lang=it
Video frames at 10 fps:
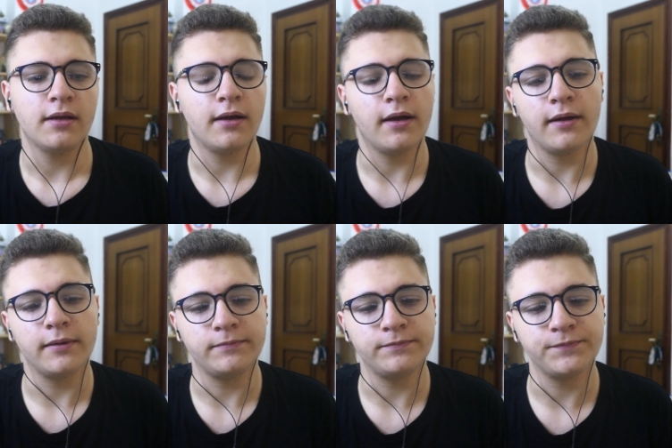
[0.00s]

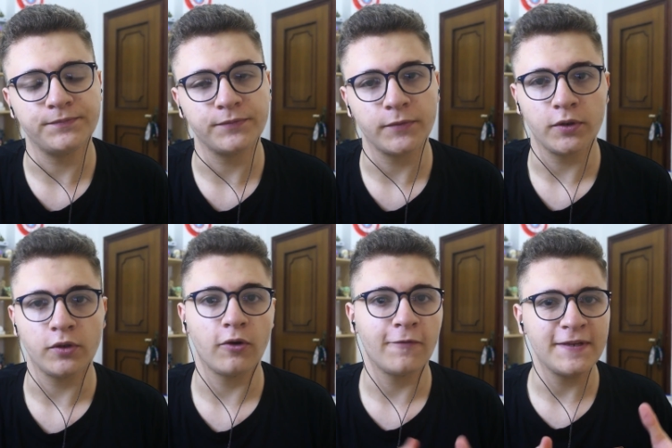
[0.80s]
ehm,
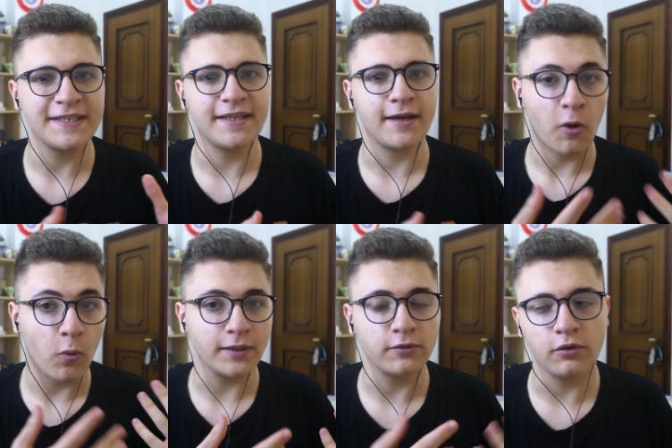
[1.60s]
non l'ho vista
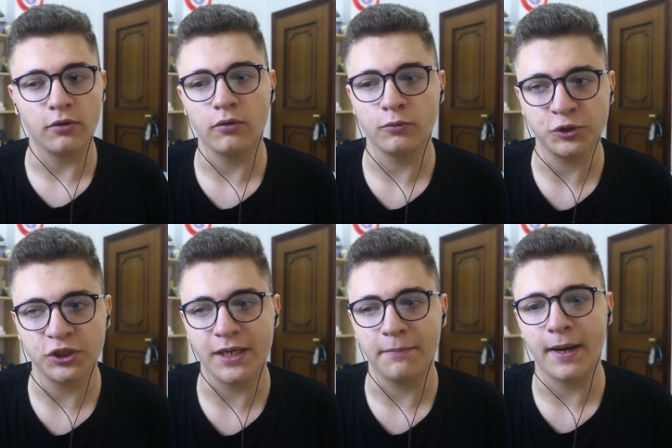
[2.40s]
quando
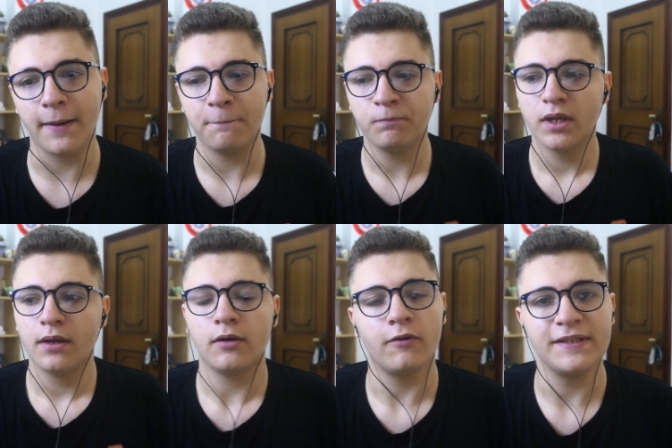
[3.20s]
uscì, ma
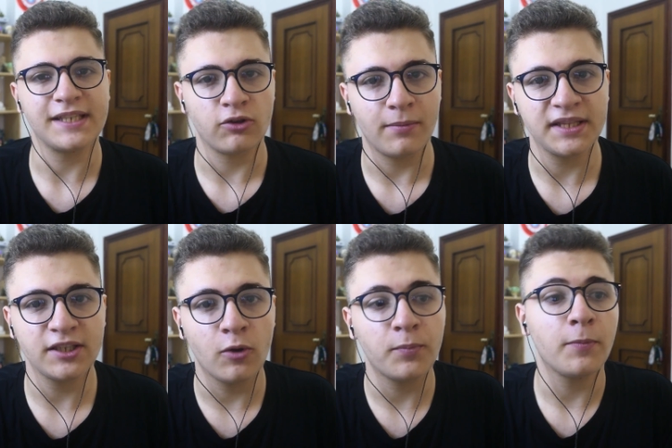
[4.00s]
L'ho vista solamente
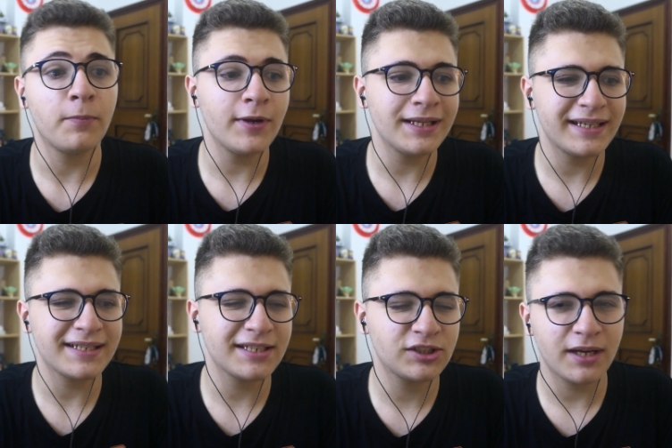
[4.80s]
dopo, poi la
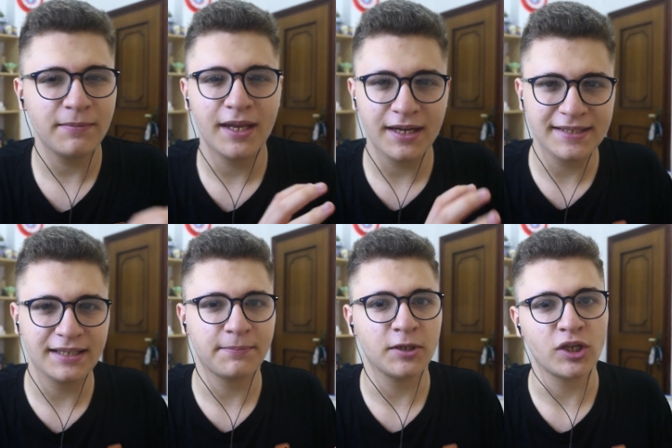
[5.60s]
terza già mi era
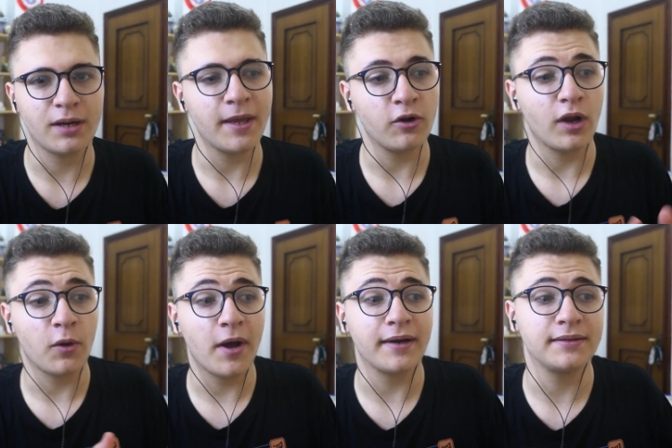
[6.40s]
iniziata a piacere meno, la
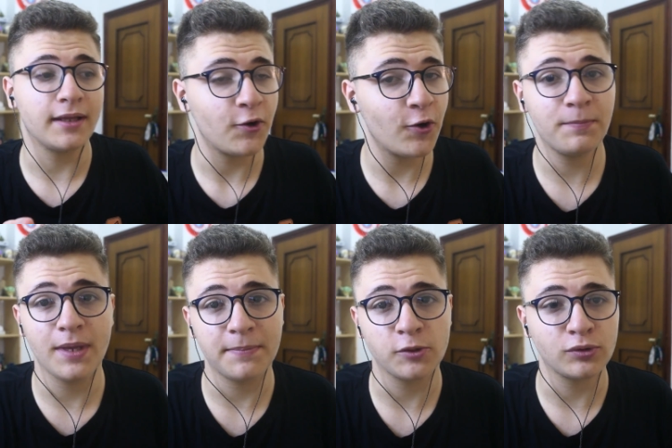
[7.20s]
quarta non mi è
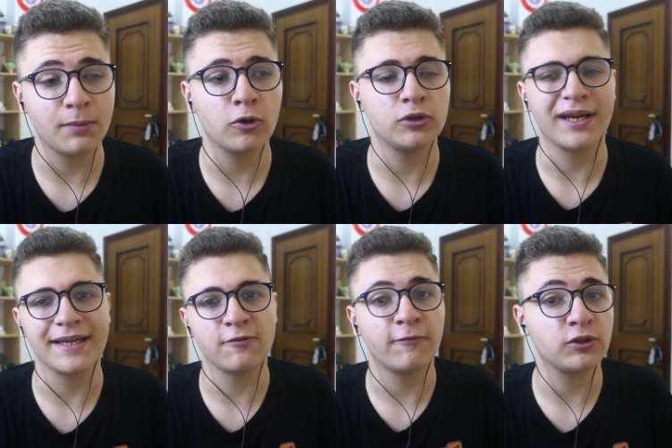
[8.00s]
piaciuta molto anche
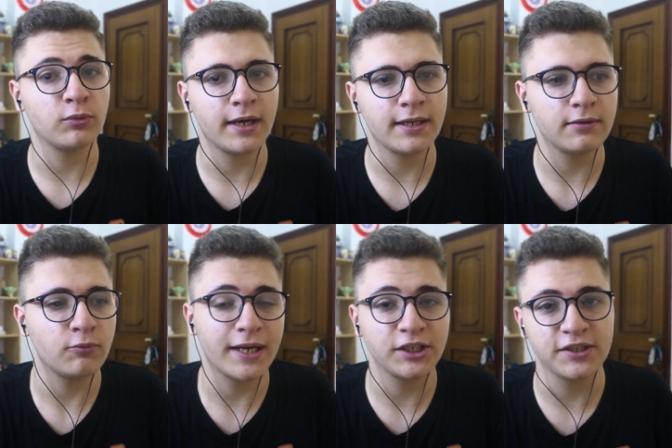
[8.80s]
se ho fatto una, re-
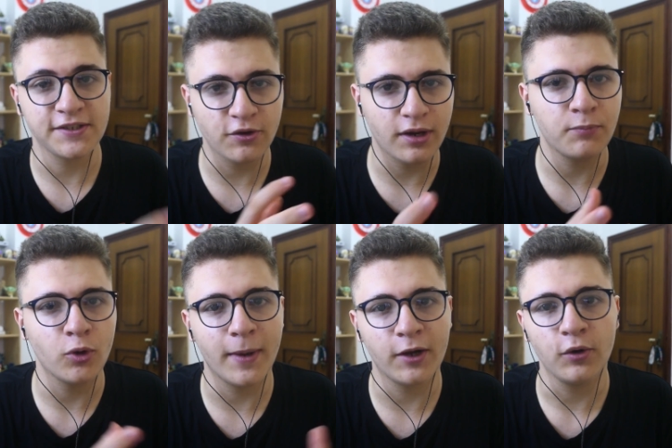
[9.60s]
una recensione più o
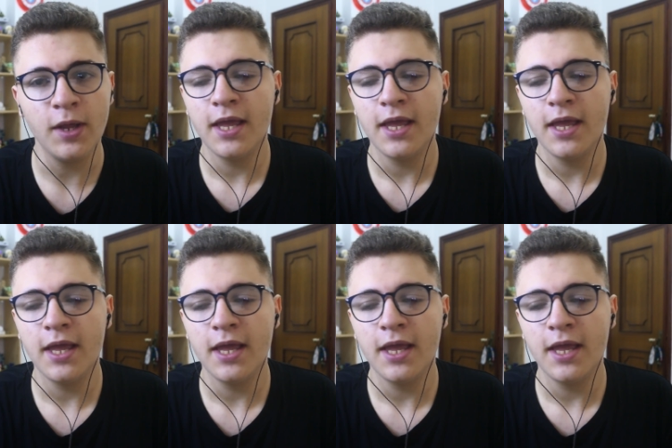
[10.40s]
meno